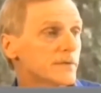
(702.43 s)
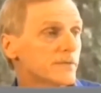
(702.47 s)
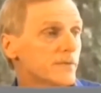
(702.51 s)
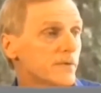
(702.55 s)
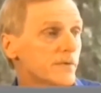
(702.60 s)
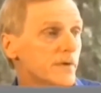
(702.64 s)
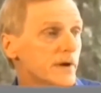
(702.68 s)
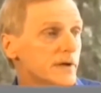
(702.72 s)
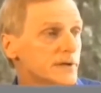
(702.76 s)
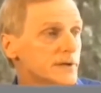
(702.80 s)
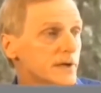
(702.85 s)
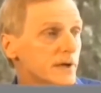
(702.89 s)
Ça
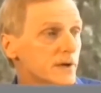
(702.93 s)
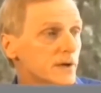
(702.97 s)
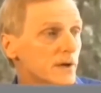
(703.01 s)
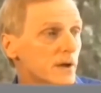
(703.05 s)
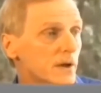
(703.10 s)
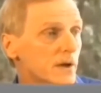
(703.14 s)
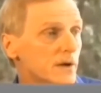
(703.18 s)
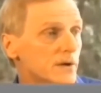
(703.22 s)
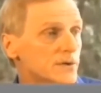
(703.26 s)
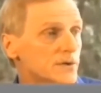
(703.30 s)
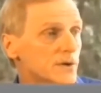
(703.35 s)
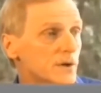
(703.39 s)
vaut
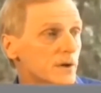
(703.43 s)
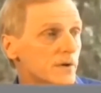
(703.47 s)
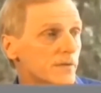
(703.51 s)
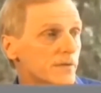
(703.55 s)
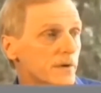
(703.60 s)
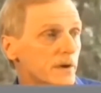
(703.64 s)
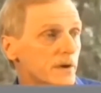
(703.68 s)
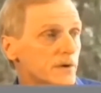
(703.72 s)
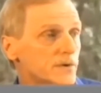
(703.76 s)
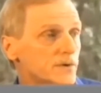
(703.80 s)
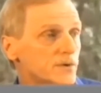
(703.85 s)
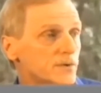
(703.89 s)
25 je le
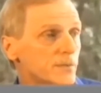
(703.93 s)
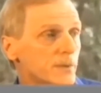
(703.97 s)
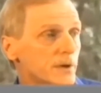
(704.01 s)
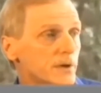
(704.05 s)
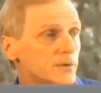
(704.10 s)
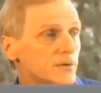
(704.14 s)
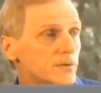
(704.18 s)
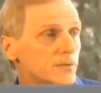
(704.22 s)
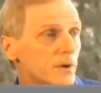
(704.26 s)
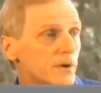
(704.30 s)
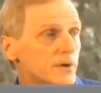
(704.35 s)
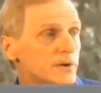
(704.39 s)
donne
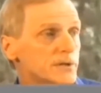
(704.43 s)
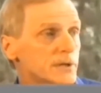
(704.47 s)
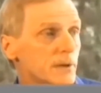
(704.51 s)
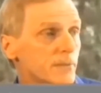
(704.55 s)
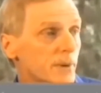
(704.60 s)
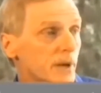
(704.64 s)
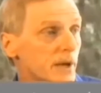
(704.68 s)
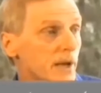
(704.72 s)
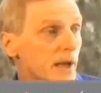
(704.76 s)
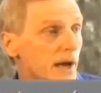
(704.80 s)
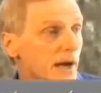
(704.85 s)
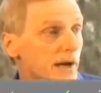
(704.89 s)
gratuitement à tout le monde. Il
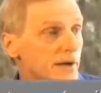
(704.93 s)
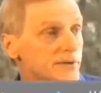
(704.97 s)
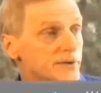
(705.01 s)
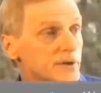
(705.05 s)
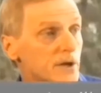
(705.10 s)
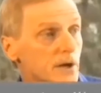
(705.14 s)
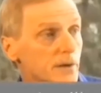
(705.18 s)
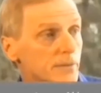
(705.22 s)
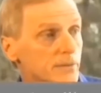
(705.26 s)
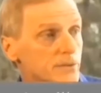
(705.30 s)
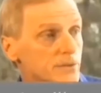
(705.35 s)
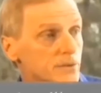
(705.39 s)
s'appelle
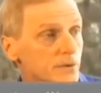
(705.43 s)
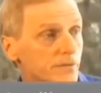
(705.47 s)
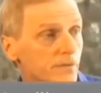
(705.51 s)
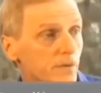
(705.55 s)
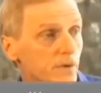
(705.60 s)
Ensemble